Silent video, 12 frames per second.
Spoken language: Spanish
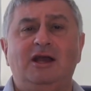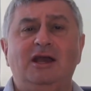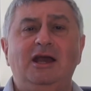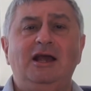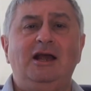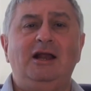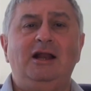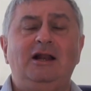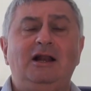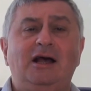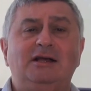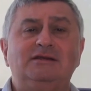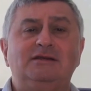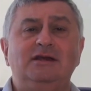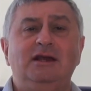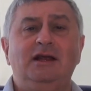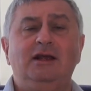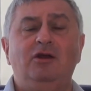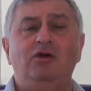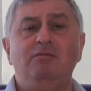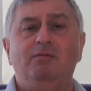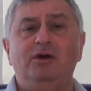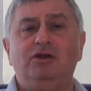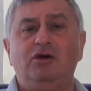que eh, los
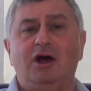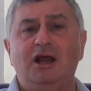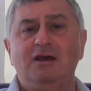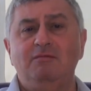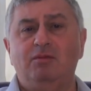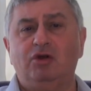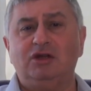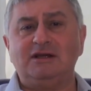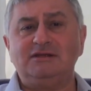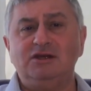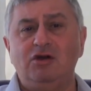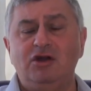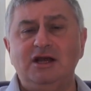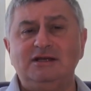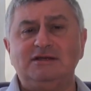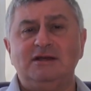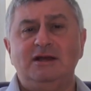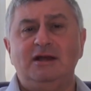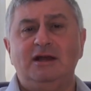impuestos a las importaciones